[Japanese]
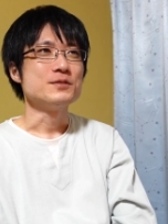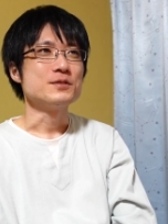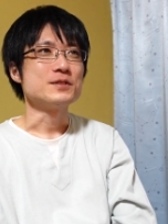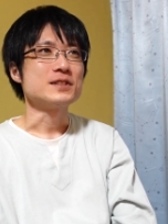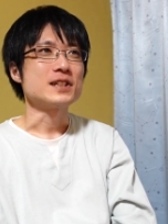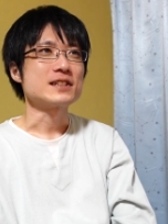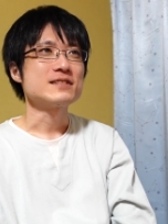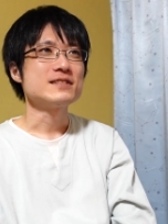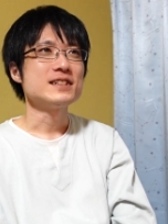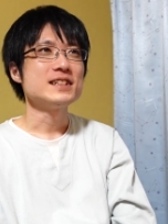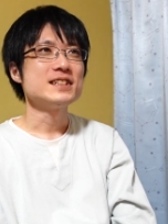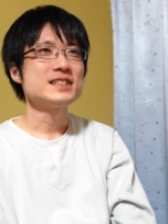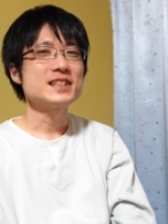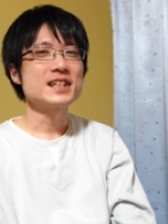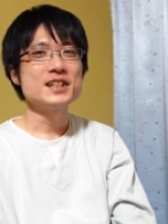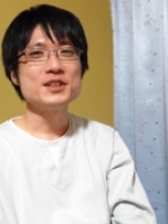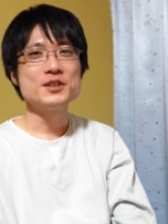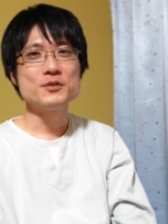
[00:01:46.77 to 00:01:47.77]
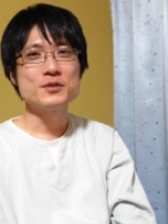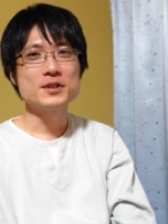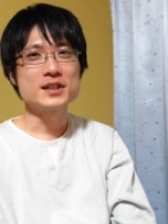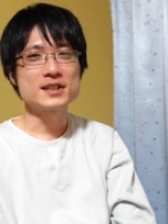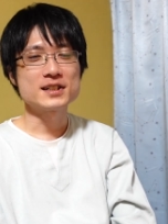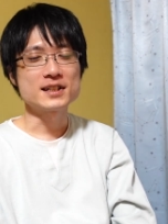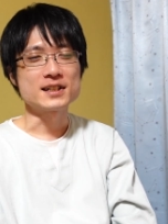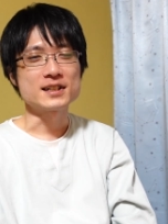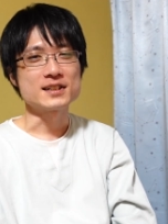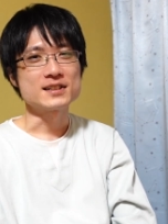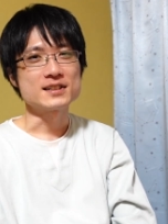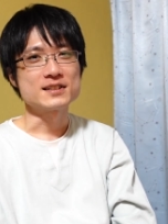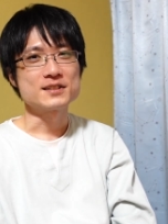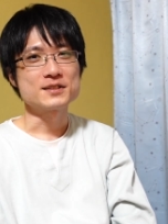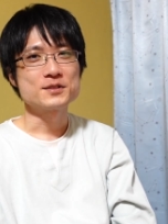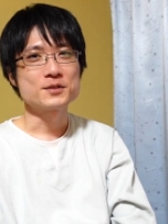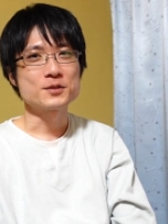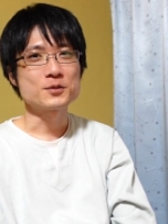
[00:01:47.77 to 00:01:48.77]
撮影したい動画が
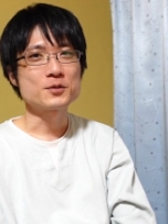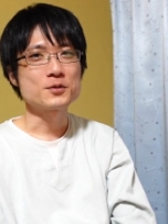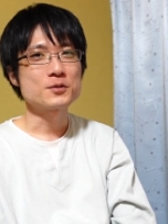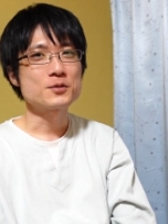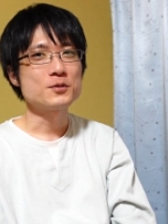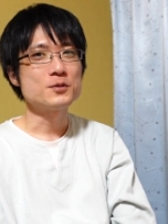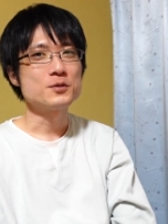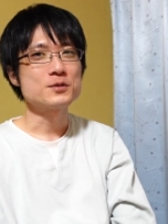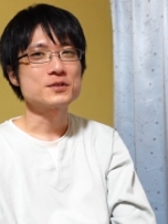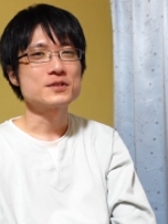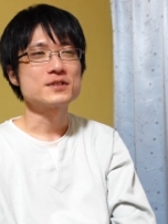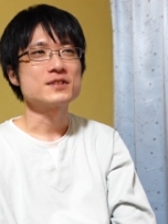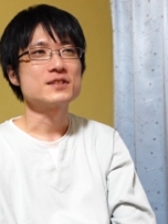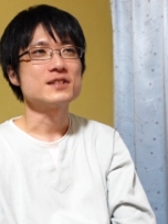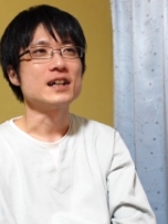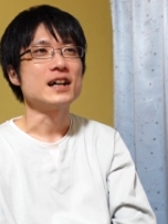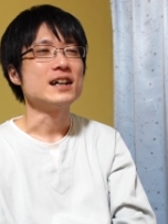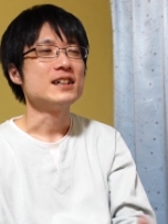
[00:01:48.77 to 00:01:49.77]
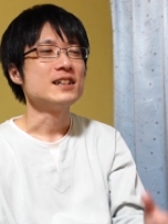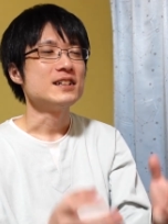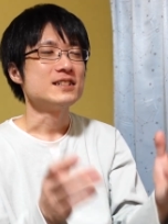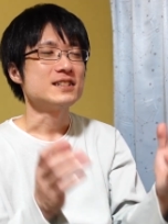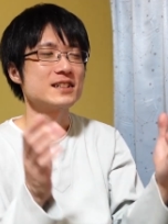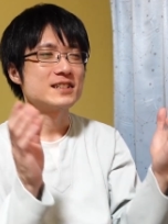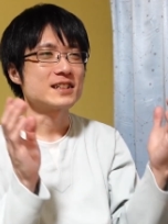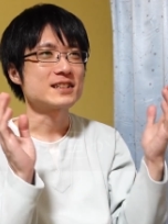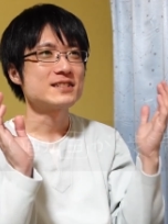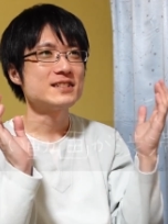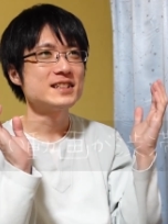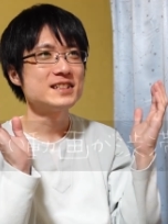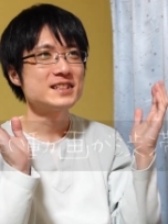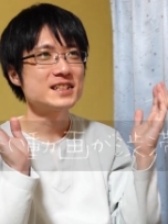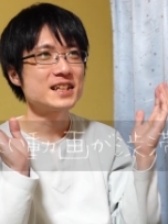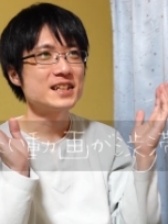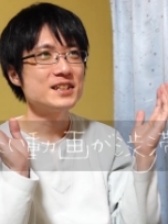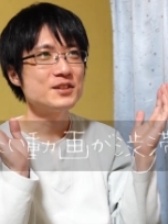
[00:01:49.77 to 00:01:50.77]
滞あじゃ撮影し
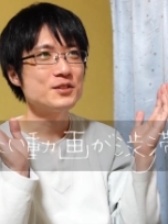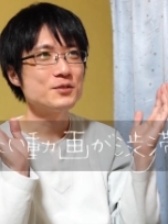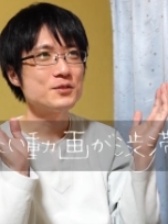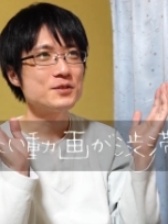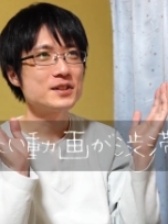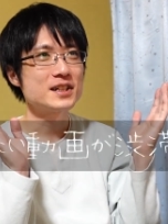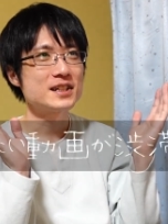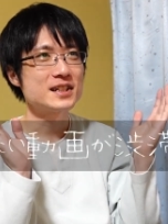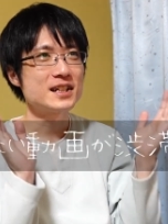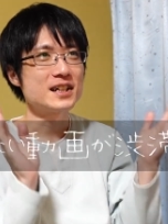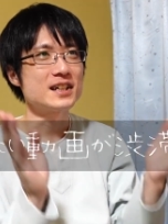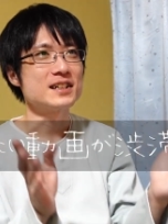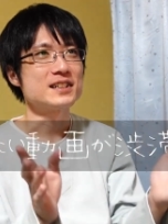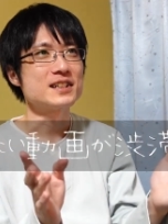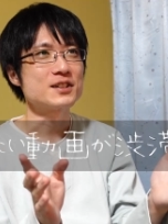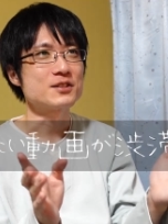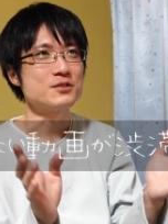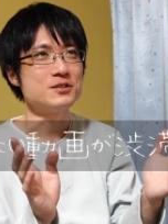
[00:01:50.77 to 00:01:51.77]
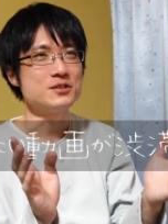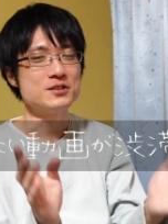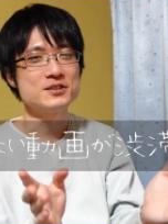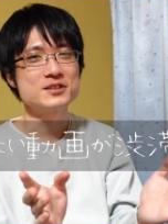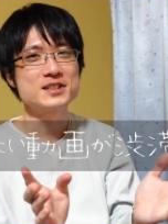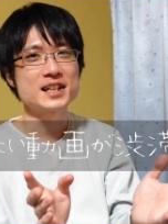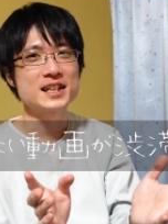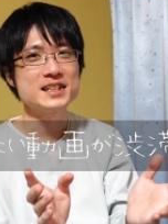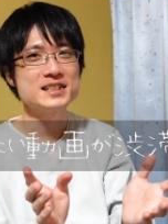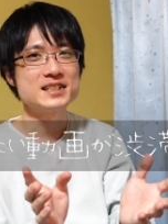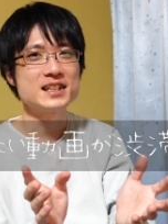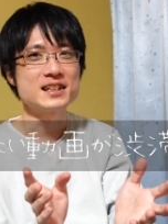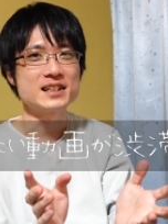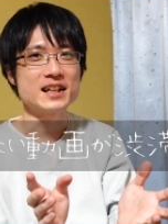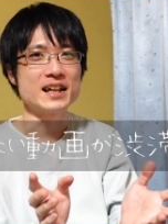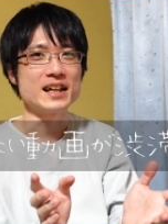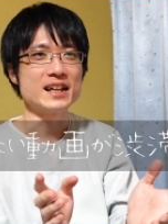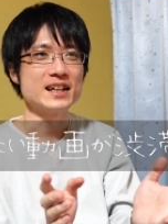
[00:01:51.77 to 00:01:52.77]
たい動画が結構渋滞して
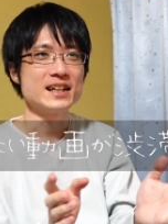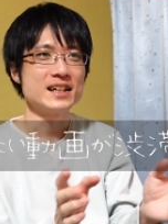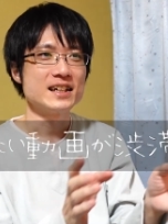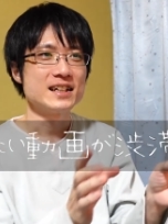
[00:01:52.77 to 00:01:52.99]
て